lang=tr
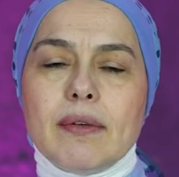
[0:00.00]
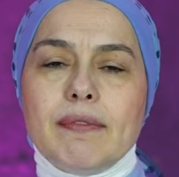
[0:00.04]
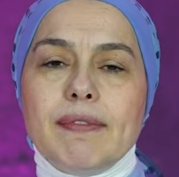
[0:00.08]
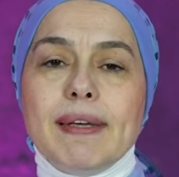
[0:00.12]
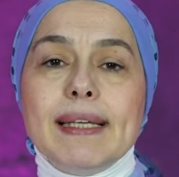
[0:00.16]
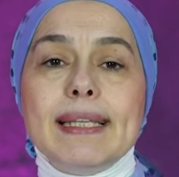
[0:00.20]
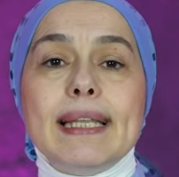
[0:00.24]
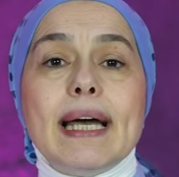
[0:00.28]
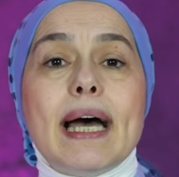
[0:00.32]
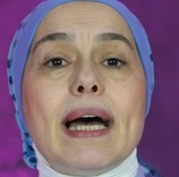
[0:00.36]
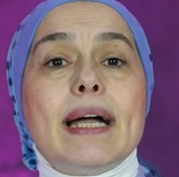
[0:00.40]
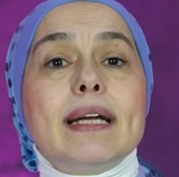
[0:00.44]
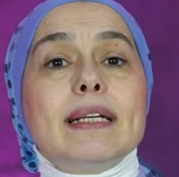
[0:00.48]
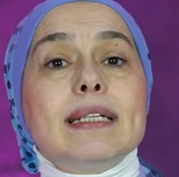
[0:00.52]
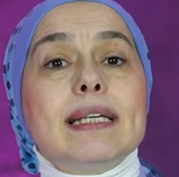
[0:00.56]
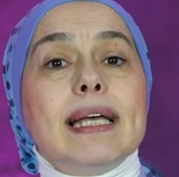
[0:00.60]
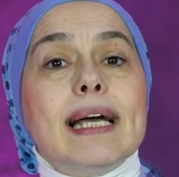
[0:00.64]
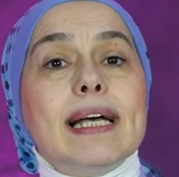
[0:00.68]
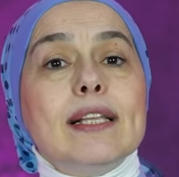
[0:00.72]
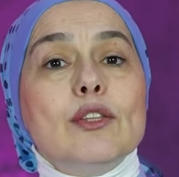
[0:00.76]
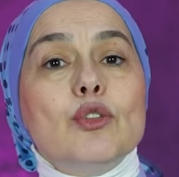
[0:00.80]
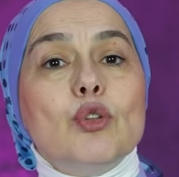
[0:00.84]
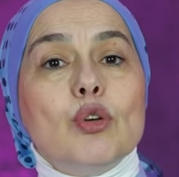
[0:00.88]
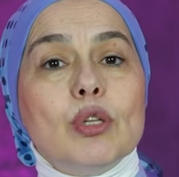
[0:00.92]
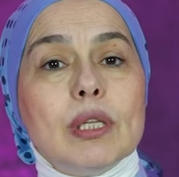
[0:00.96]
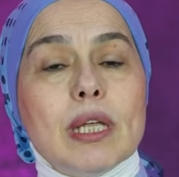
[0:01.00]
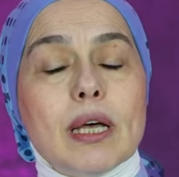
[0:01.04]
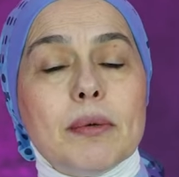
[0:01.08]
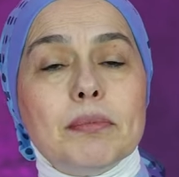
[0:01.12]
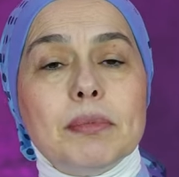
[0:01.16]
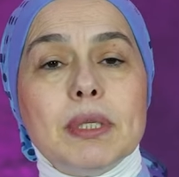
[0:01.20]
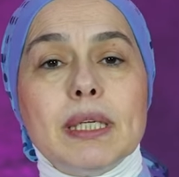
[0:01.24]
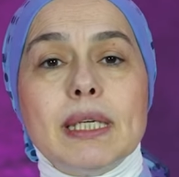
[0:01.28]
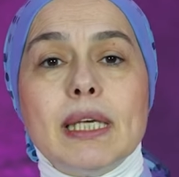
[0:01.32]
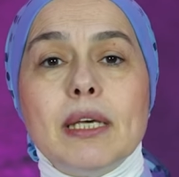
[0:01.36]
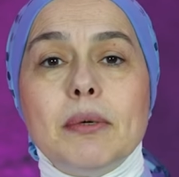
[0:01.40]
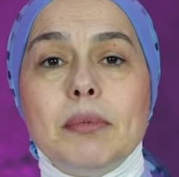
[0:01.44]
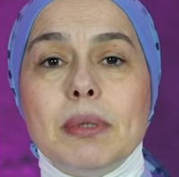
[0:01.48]
ve de erken
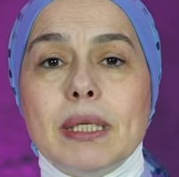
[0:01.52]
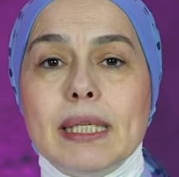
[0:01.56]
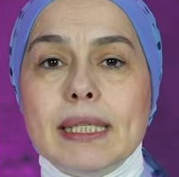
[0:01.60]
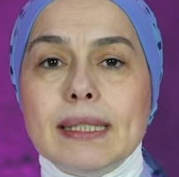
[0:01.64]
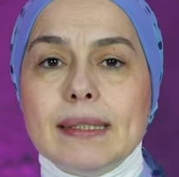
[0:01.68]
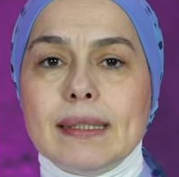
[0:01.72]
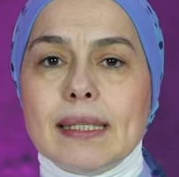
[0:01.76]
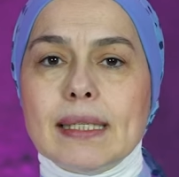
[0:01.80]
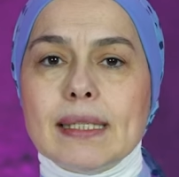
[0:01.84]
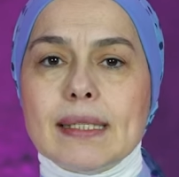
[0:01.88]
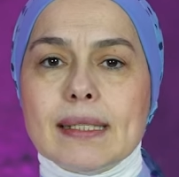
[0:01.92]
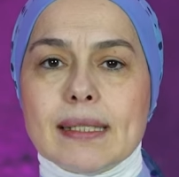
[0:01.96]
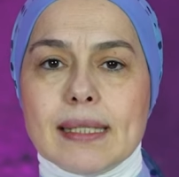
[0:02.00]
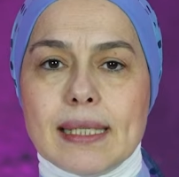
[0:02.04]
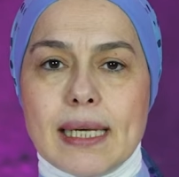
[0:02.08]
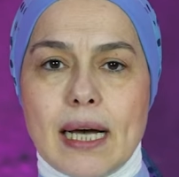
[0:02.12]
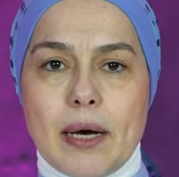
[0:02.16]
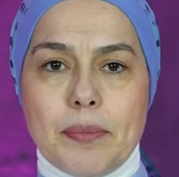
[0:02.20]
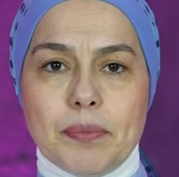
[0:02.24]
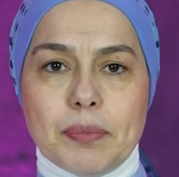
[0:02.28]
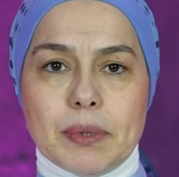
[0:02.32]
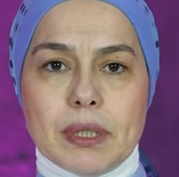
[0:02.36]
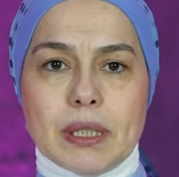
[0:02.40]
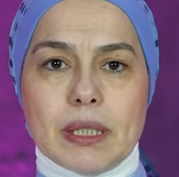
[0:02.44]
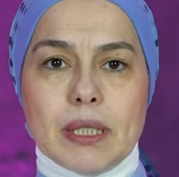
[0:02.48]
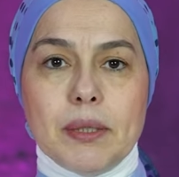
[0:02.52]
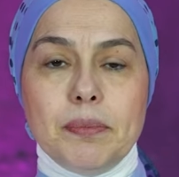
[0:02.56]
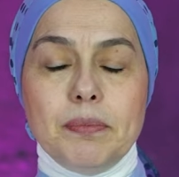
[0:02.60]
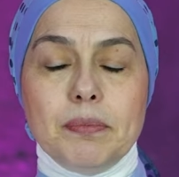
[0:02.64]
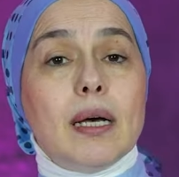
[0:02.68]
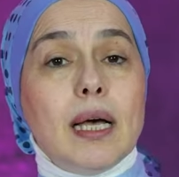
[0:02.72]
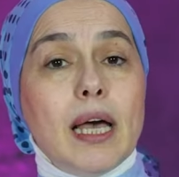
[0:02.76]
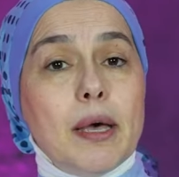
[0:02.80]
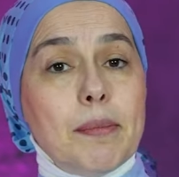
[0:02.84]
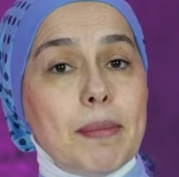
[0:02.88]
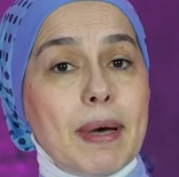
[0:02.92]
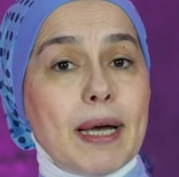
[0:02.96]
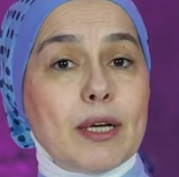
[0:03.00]
dönemde gebelik testi yaptırıp
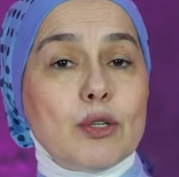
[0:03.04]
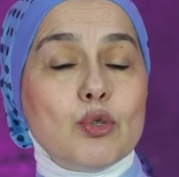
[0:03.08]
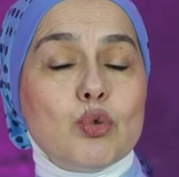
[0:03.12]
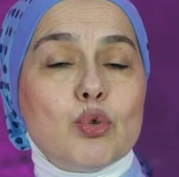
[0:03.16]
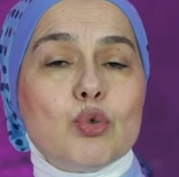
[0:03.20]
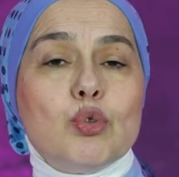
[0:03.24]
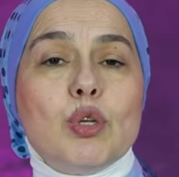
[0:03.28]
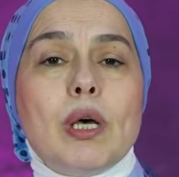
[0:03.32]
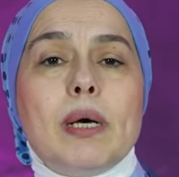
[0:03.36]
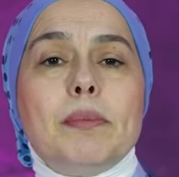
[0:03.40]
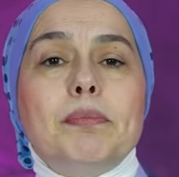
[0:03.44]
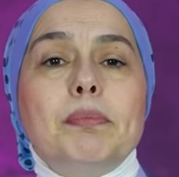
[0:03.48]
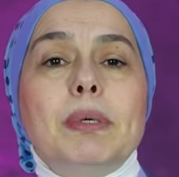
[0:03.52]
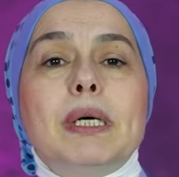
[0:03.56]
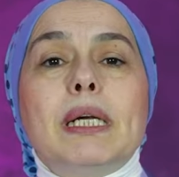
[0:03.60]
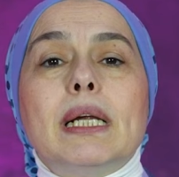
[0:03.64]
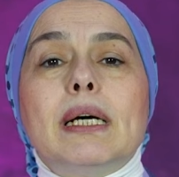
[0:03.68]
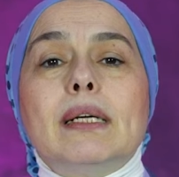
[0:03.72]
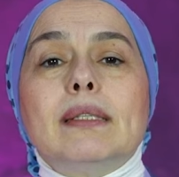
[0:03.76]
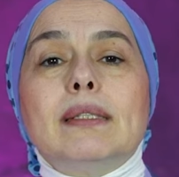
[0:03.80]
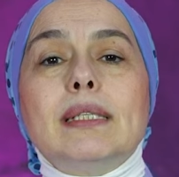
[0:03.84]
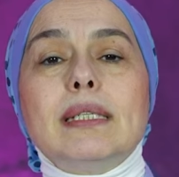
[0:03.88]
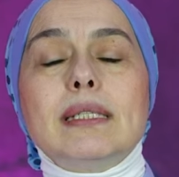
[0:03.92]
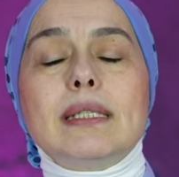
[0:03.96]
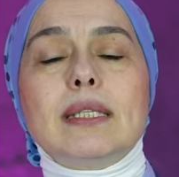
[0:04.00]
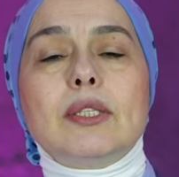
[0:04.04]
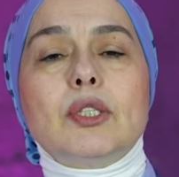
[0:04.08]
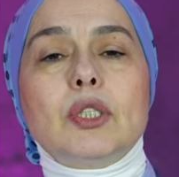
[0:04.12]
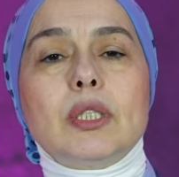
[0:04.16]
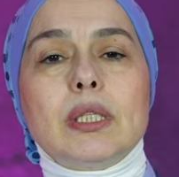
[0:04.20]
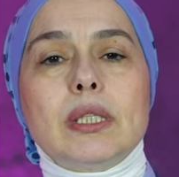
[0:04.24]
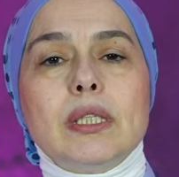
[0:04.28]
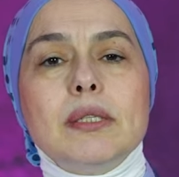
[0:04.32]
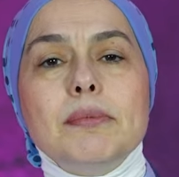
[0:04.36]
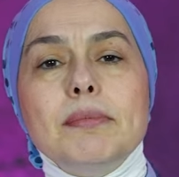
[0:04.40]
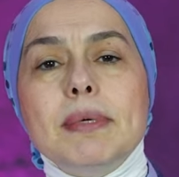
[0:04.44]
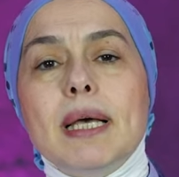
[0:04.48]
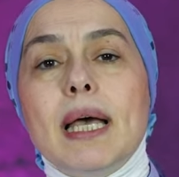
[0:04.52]
hemen şunu parantez
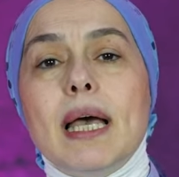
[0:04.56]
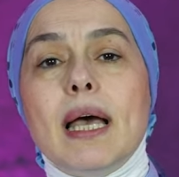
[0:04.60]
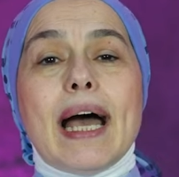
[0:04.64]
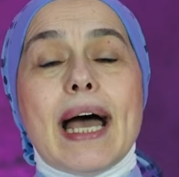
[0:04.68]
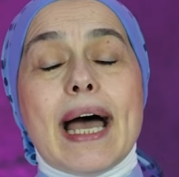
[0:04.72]
açalım.